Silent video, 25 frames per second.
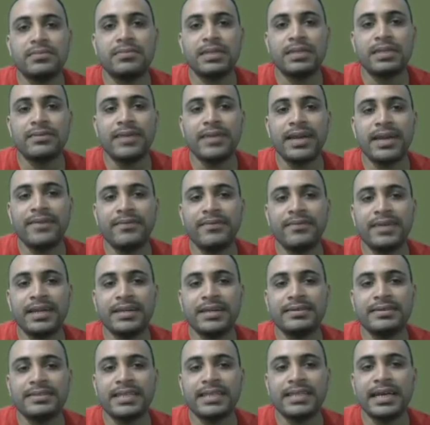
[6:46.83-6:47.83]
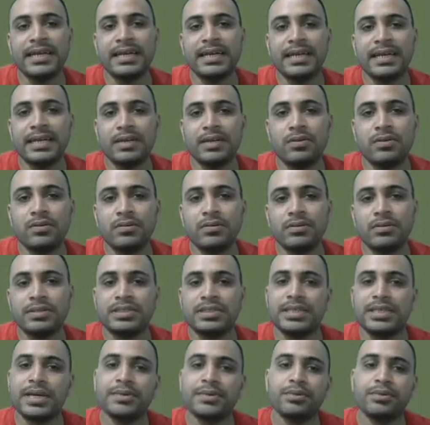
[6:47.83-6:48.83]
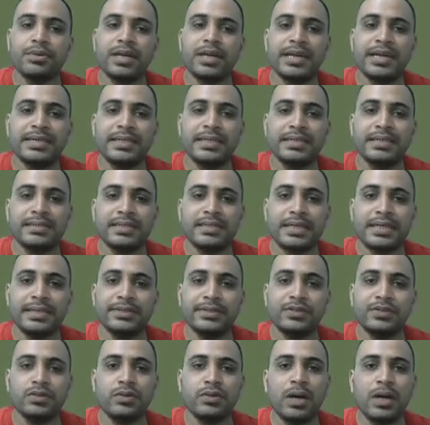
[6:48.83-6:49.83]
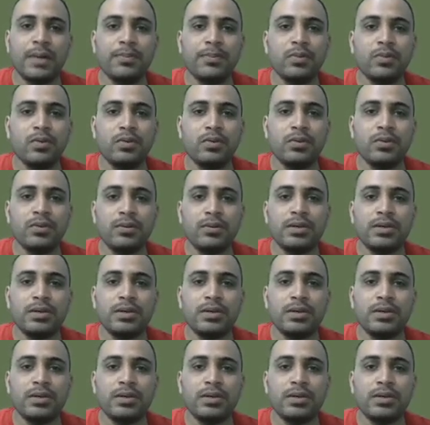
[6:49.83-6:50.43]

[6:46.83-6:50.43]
मतलब लेफ्ट हैंड साइड ले लो या तो राइट हैंड साइड जो आपको